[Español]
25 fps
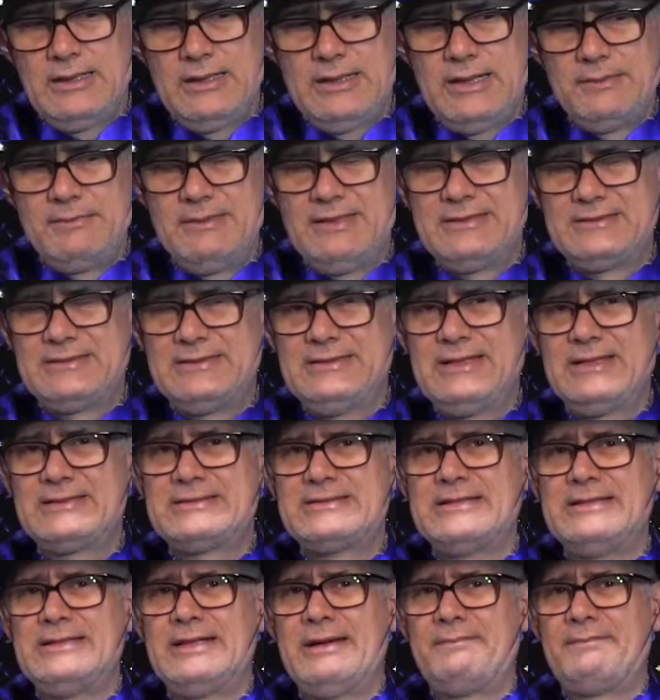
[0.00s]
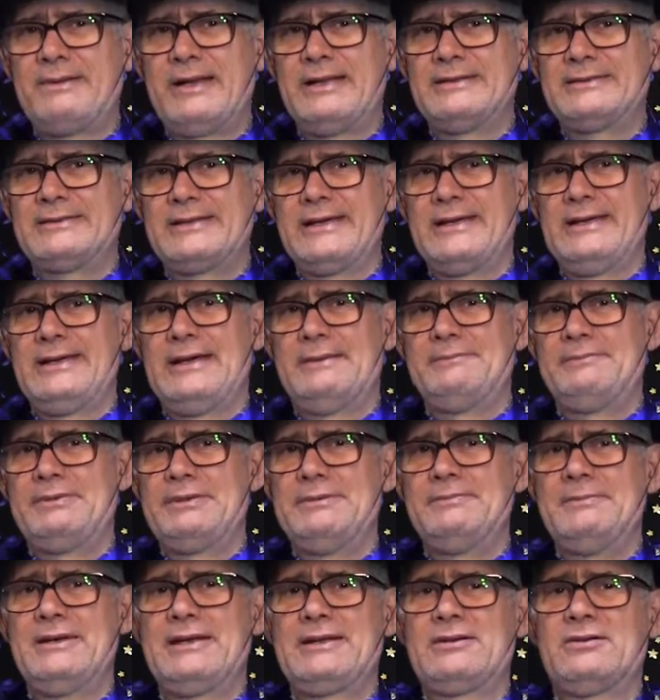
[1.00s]
La medicina china plantea
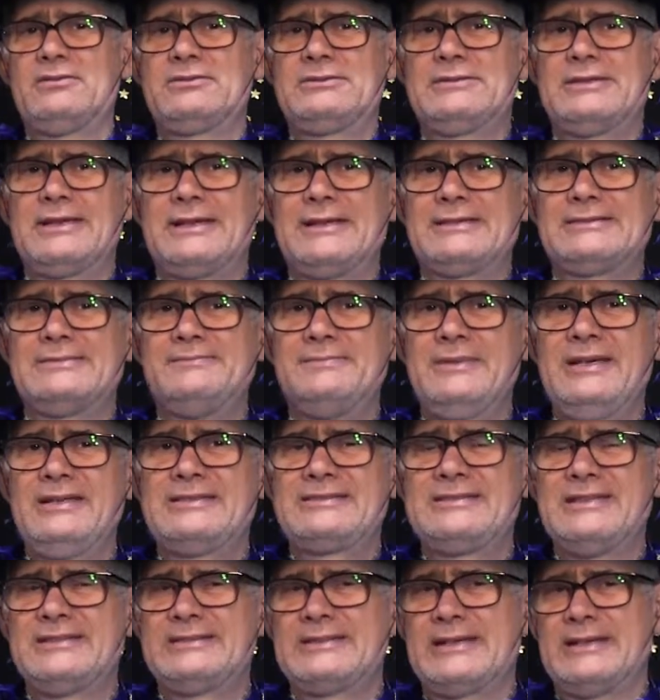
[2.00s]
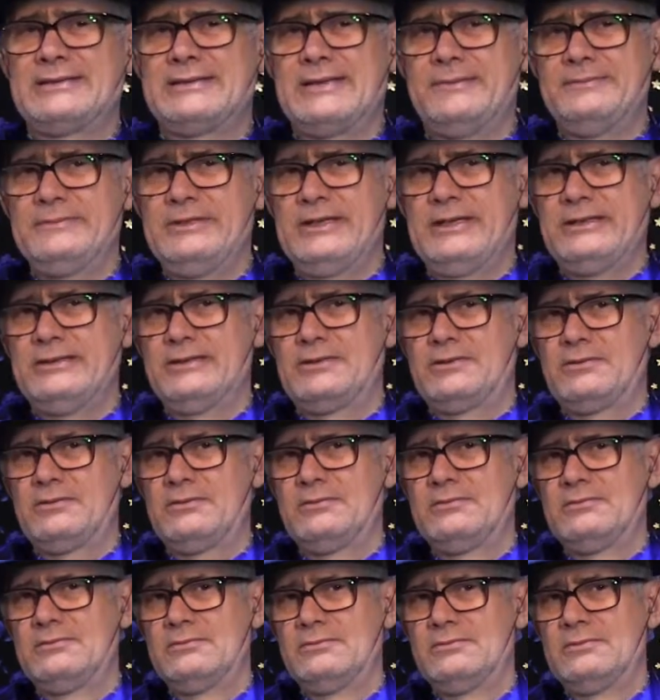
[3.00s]
primeros tres meses de tratamiento
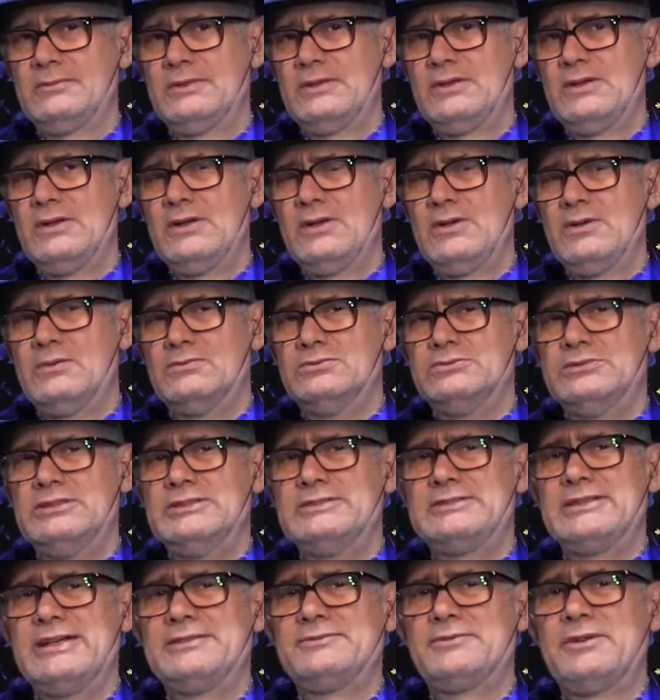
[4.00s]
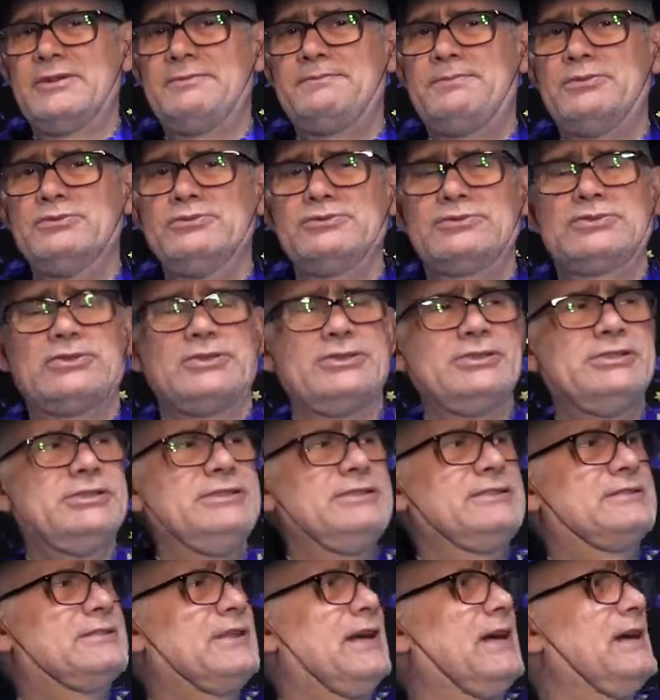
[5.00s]
utilizando el punto
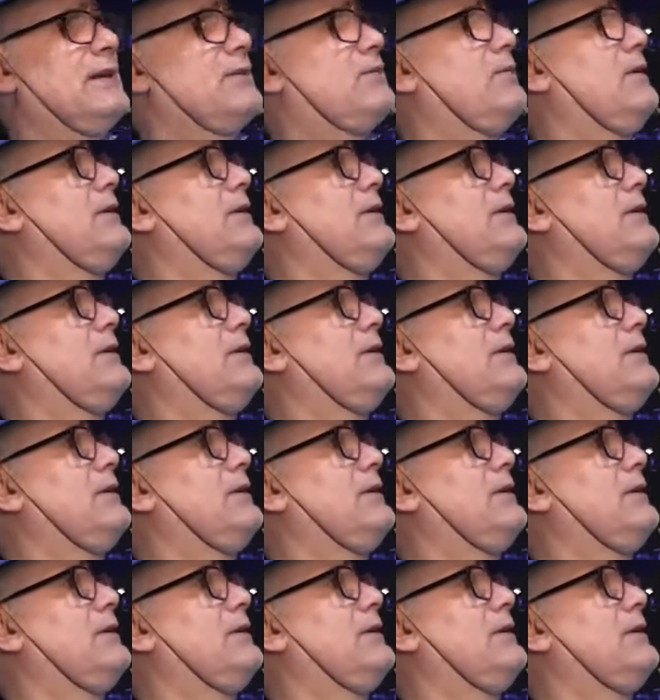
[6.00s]
yintang.